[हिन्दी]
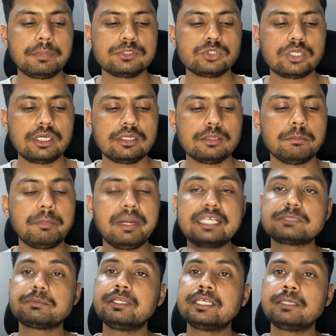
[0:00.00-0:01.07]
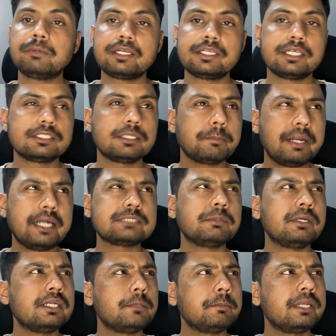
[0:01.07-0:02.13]
पे जो है बैट्समैन की बारी आती है
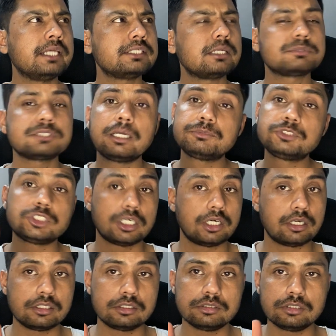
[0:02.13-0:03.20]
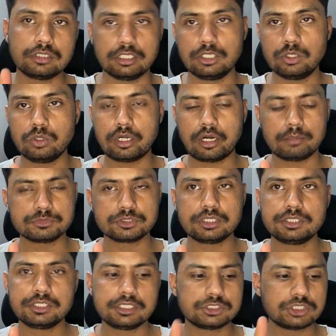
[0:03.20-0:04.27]
बैट्समैन मेरे हिसाब से आप चार ले लो आराम
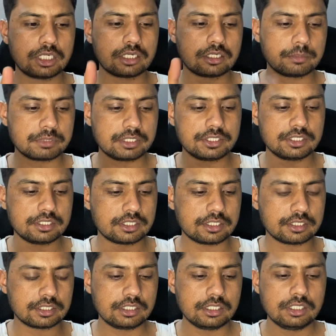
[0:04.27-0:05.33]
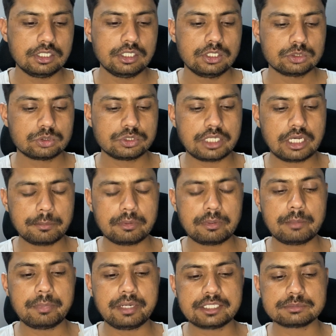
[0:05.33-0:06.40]
से ठीक है चार आपके लिए ठीक रहेंगे तो यहाँ पर
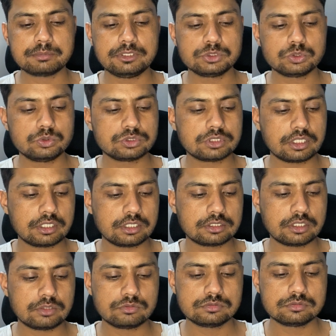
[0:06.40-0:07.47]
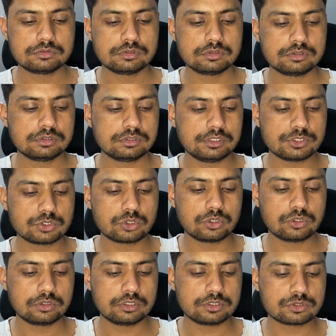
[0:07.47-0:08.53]
मैं बैट्समैन चूज़ कर लेता हूँ
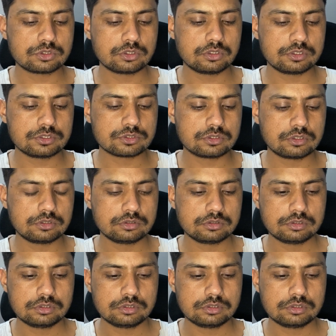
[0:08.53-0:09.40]
इसको इसको इसको